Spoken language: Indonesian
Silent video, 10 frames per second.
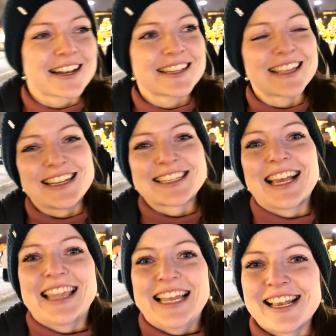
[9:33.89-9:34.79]
Karena tadi
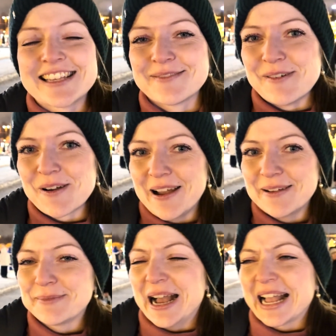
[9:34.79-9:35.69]
saya tanya semoga
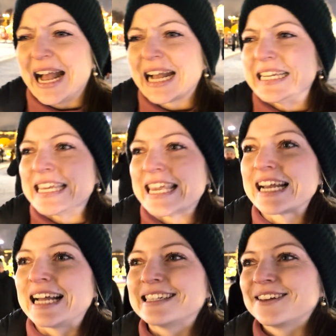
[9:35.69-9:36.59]
mbak nggak
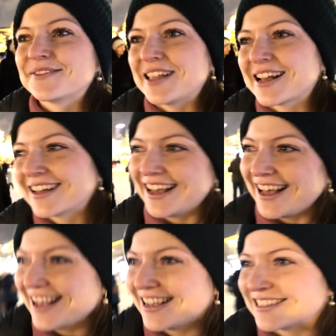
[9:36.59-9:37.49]
kedinginan, dia bilang, nggak
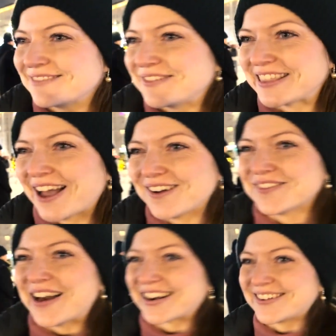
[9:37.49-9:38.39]
ya, sama tahun
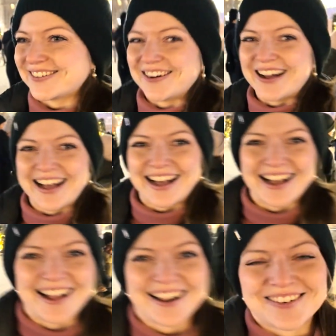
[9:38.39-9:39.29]
baru.
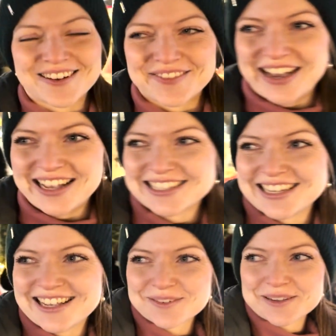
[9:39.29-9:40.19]
Wah, luar
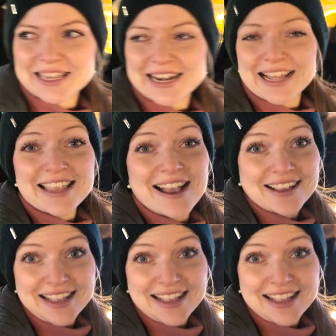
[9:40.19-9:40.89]
biasa suasananya.